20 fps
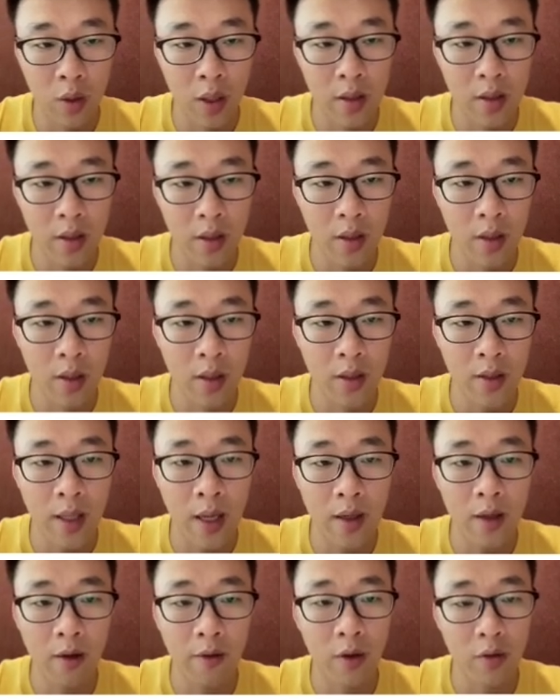子和
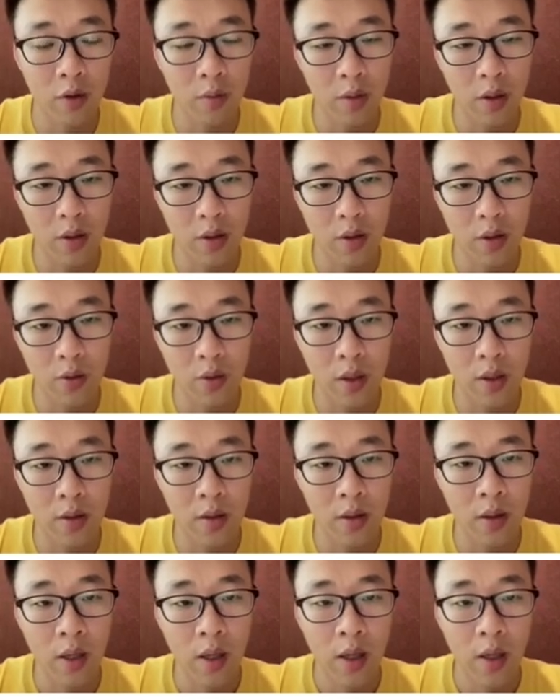3个仿存密集型算子。
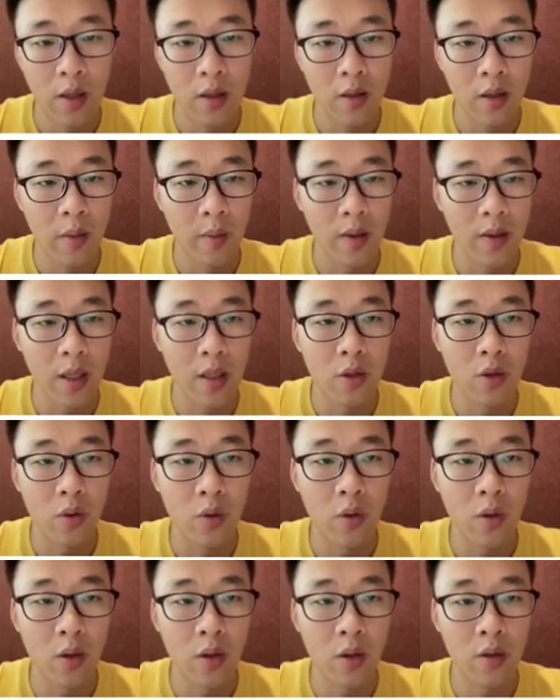那么在
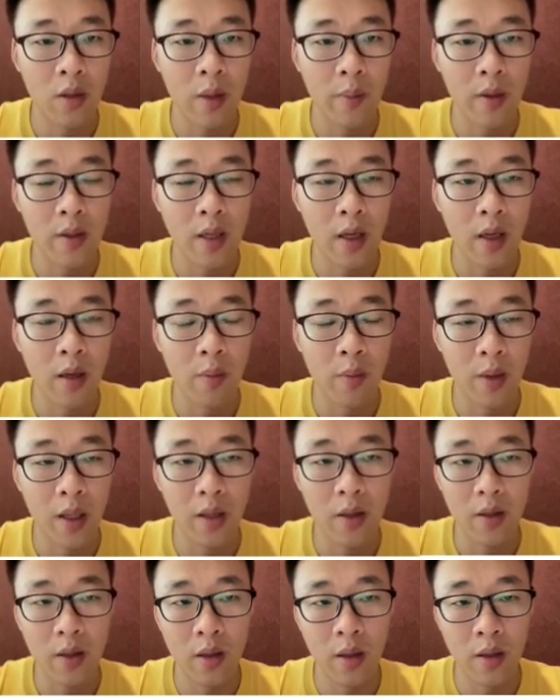
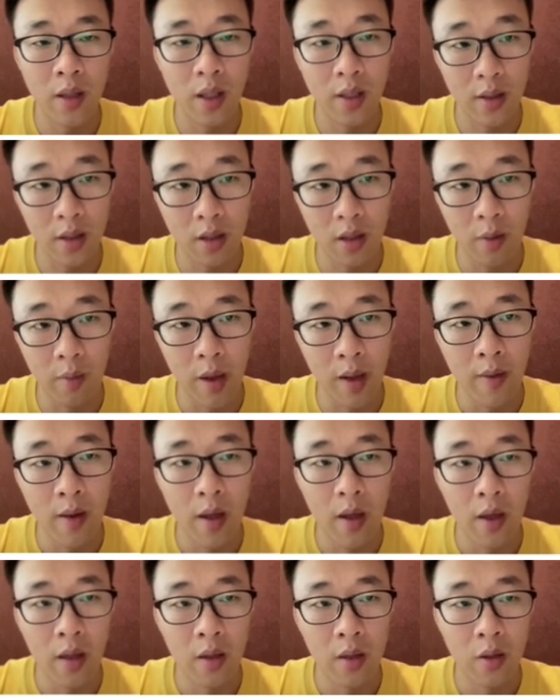BladeDISC 里面，
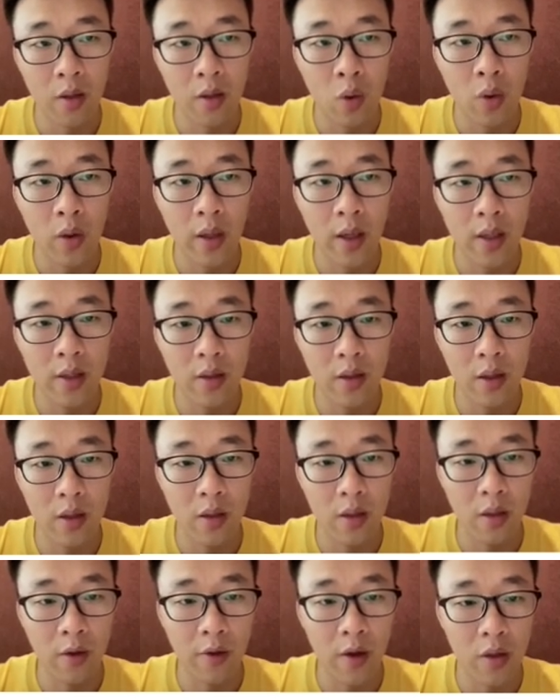通过
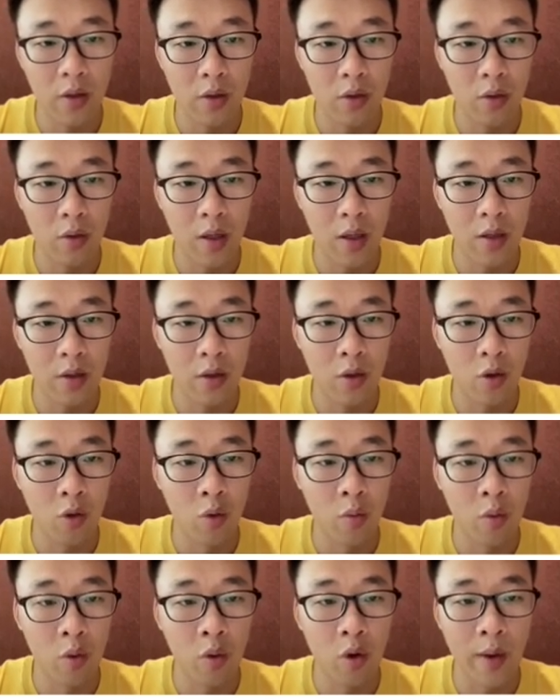AStitch 的方式优化了之后，我
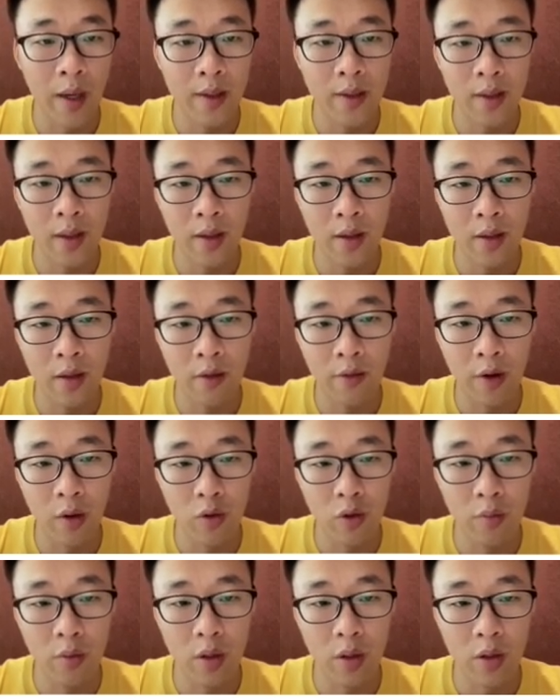们会把3个仿
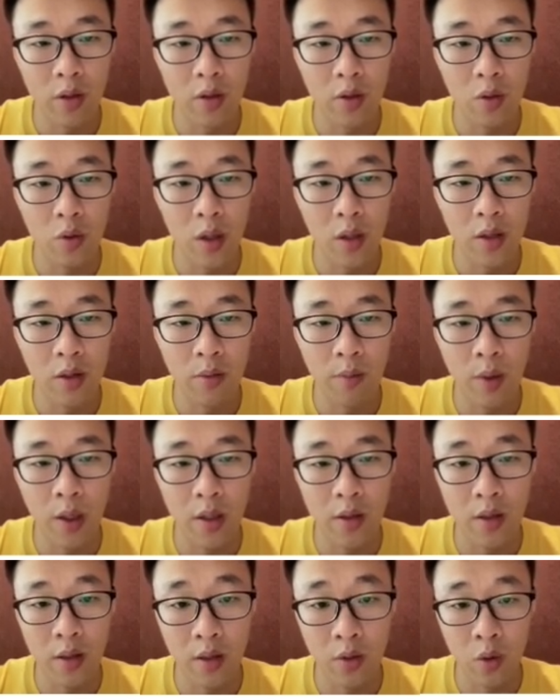存密集型的算子
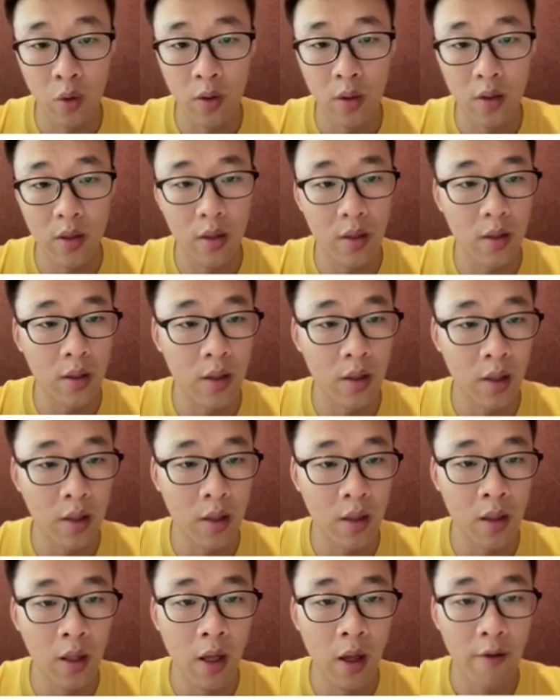融合成1
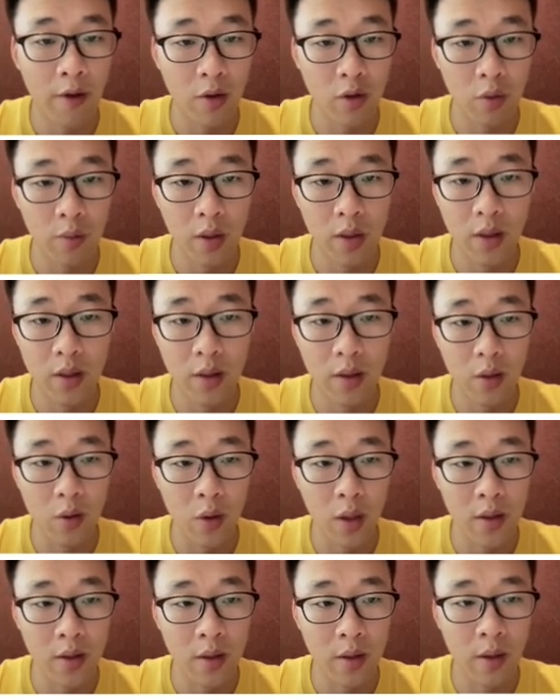个仿存密集型的
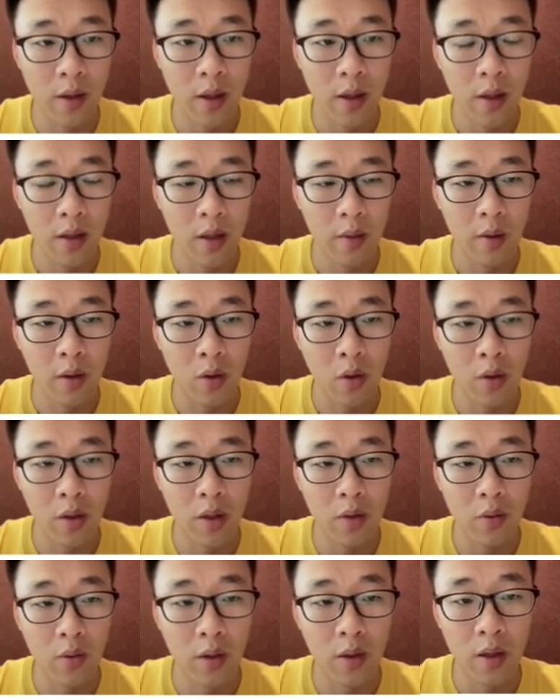算子。那么同
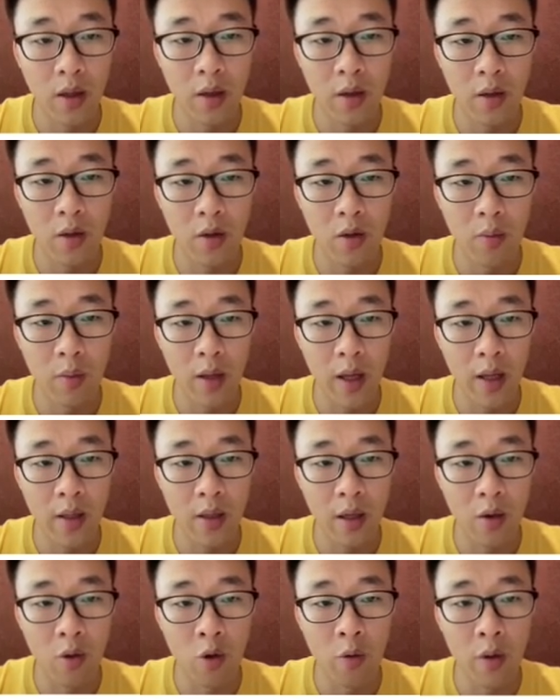样对于 Layer Loam 来
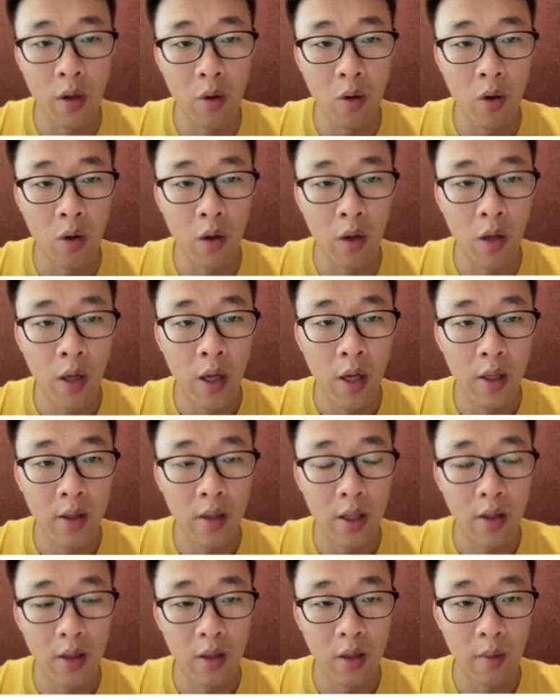讲，我们也会
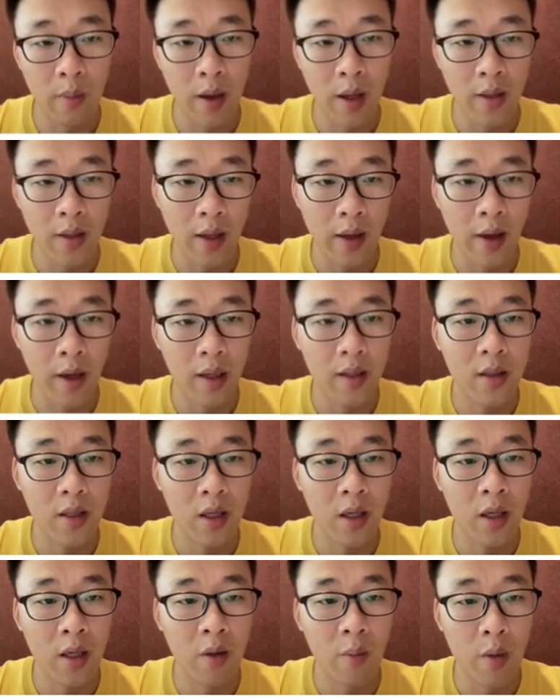相应的把在
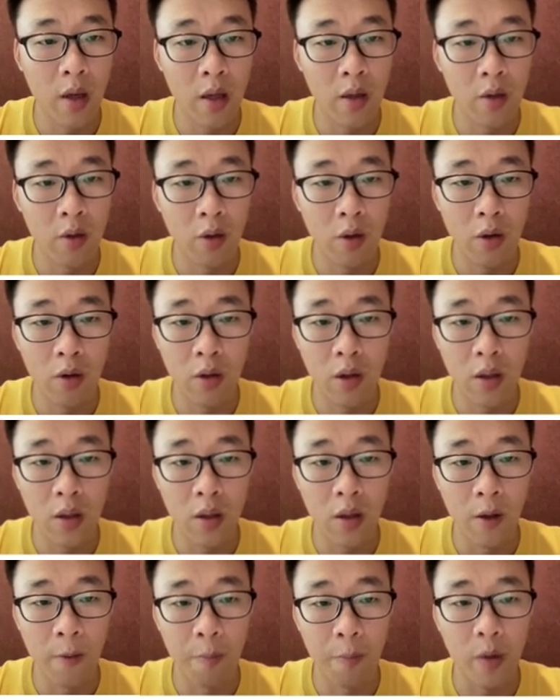XA 里面有6个
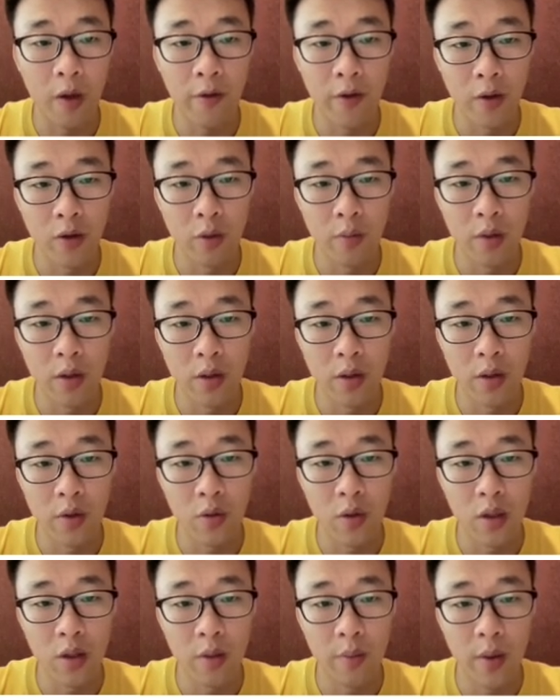的仿存密集型
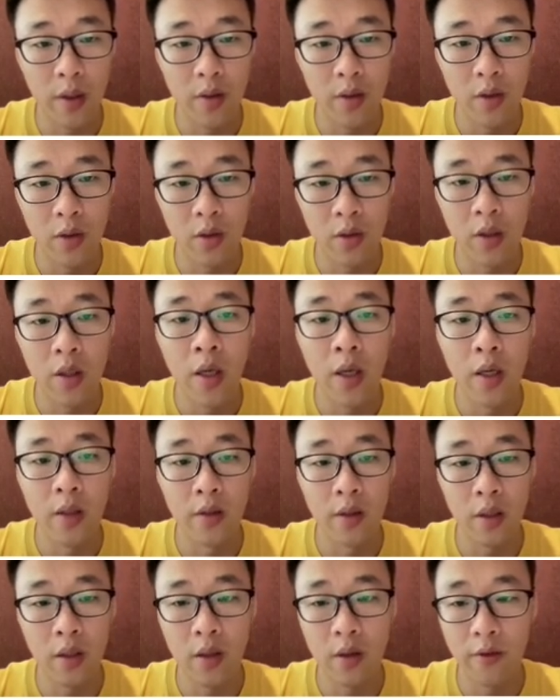算子变成
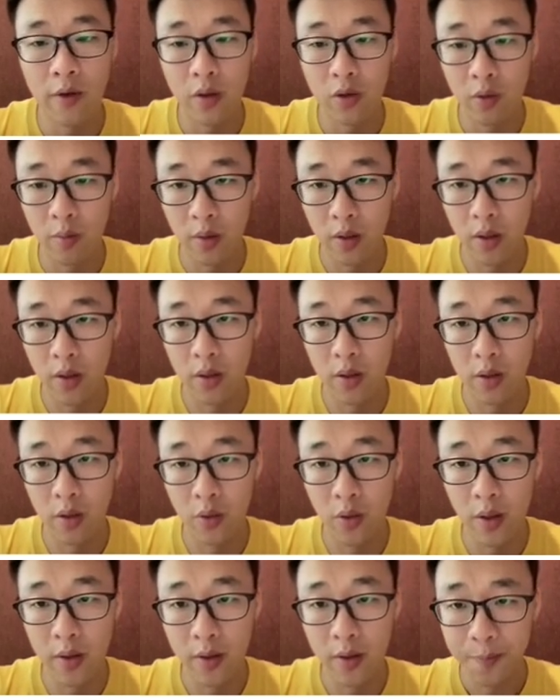1个仿存密集型的
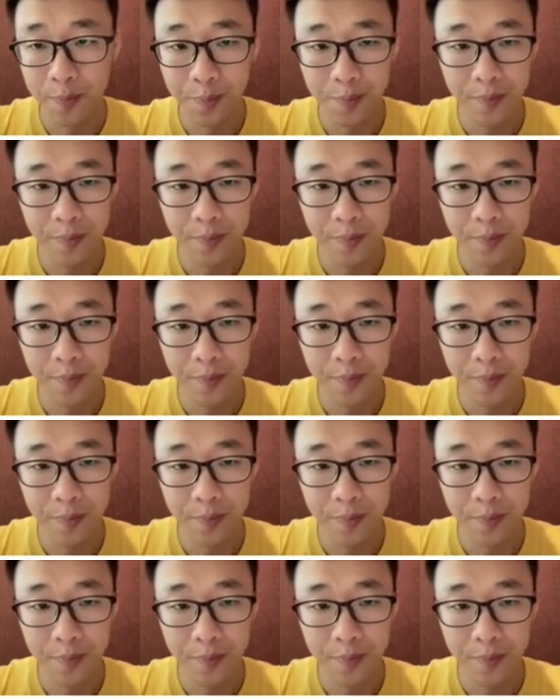算子。